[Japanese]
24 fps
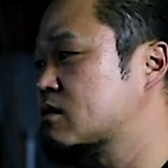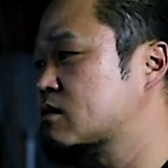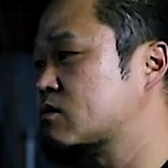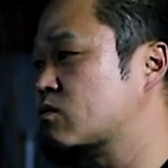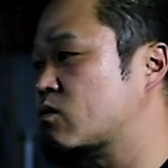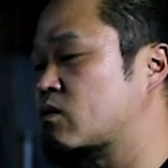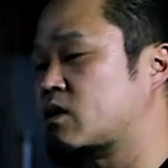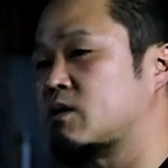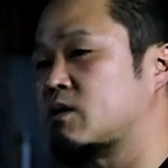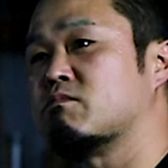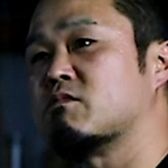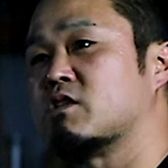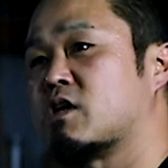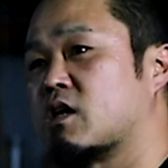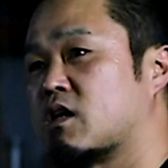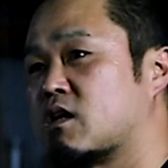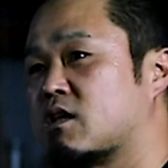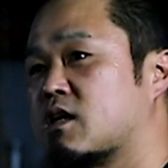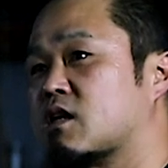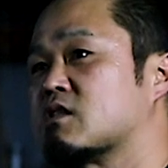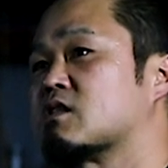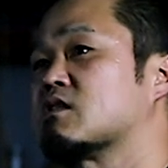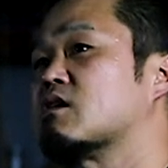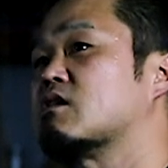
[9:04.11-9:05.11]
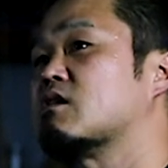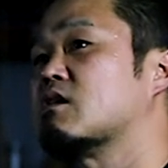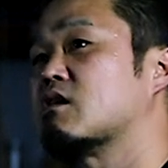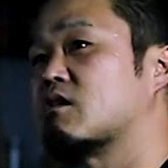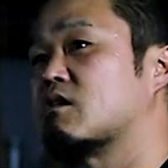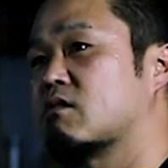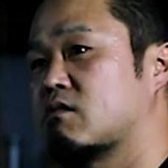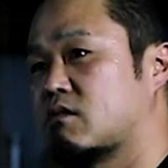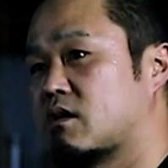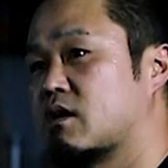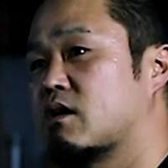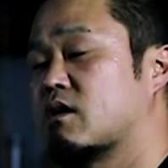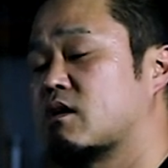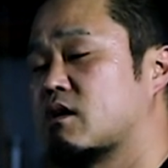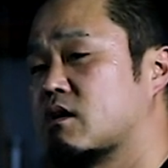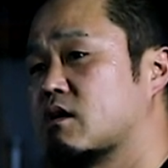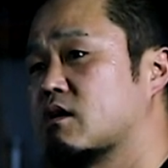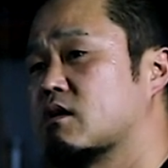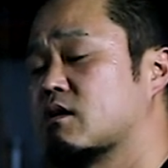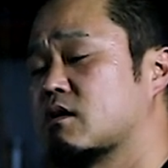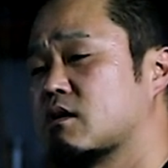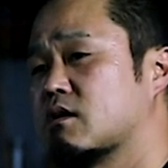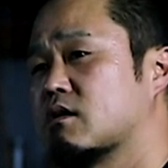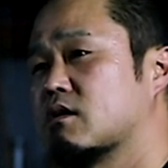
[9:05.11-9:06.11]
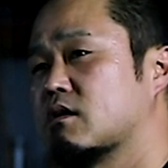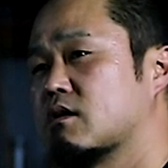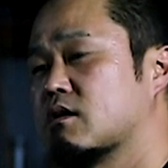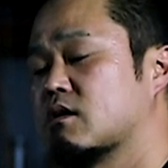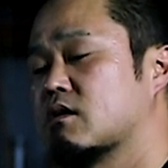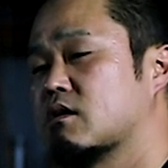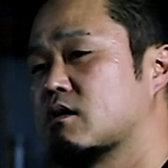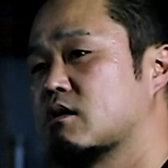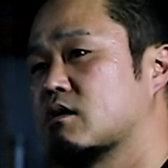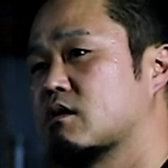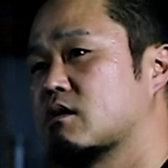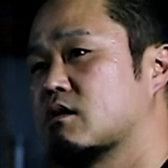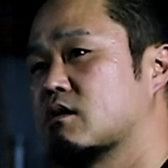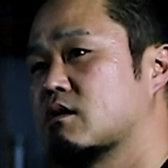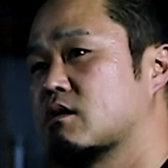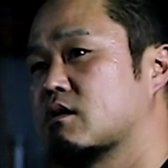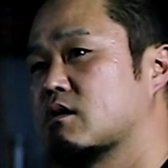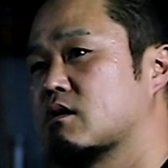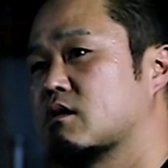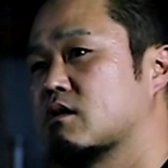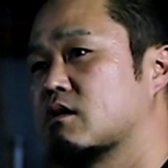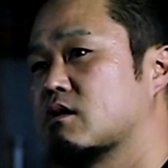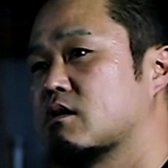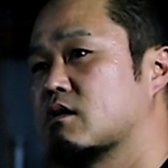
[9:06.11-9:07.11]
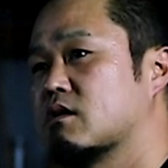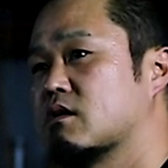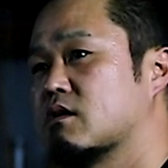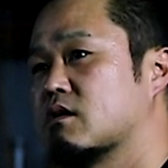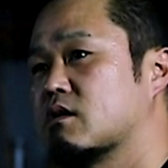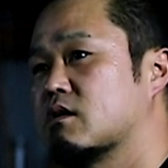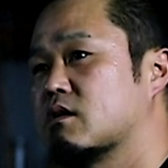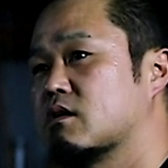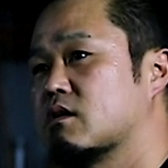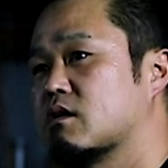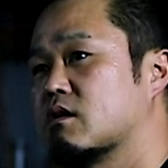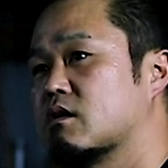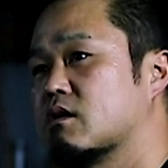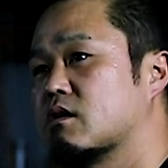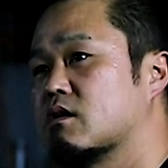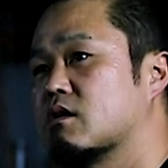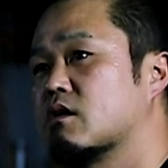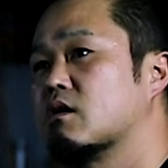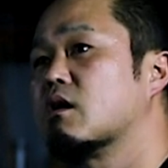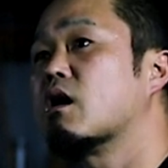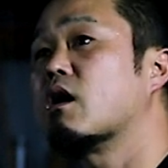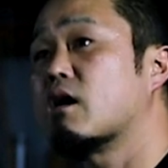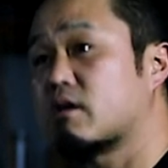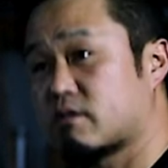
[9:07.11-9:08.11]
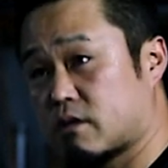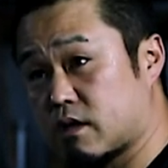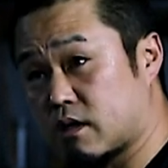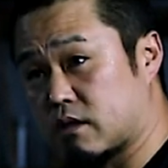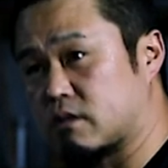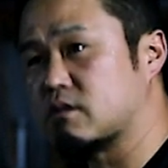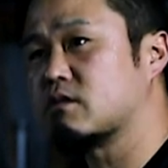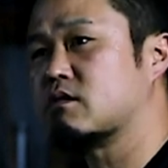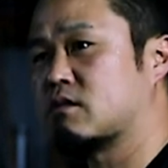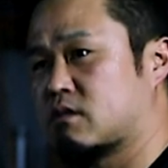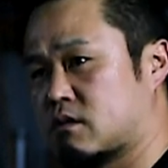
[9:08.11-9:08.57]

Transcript: そ向けて出したんだけどね。そういう頭もあって作ってたっていうのもあるんですか。